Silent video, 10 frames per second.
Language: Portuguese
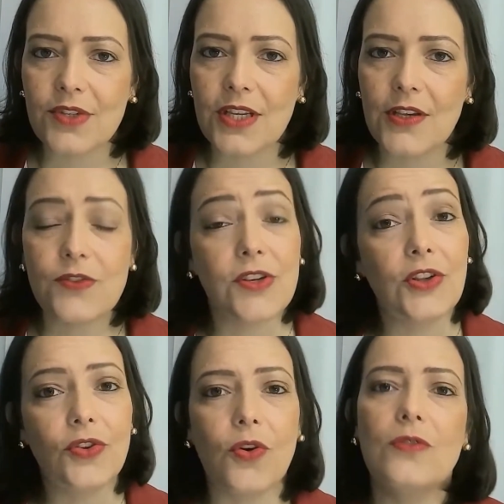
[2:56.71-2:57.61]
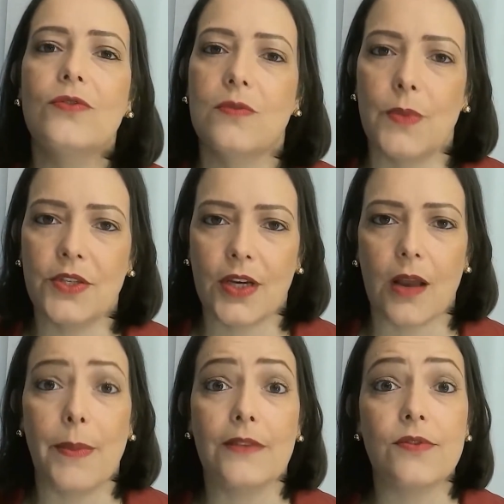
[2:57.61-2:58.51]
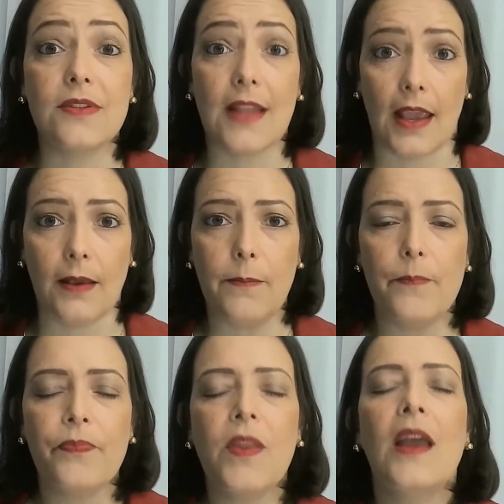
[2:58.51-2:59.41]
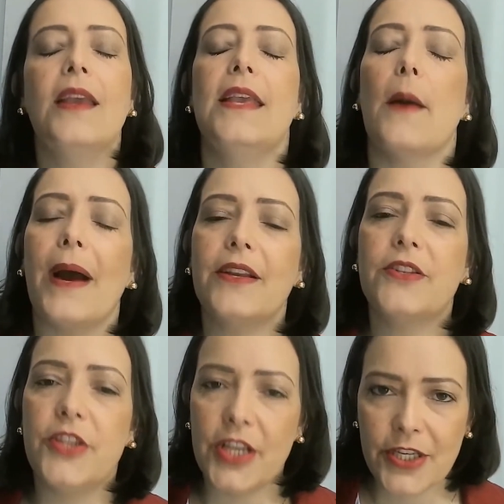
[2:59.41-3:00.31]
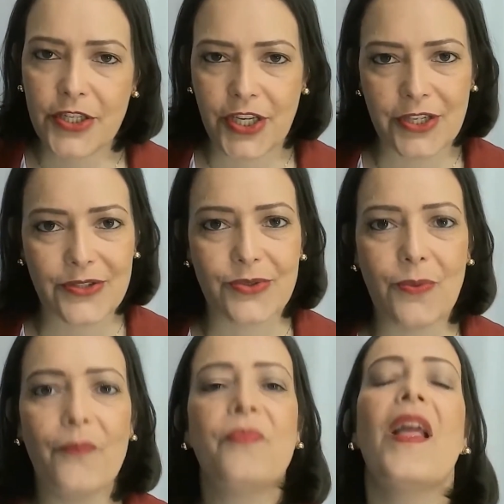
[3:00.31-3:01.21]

de risco que todos os medicamentos têm e a partir disso,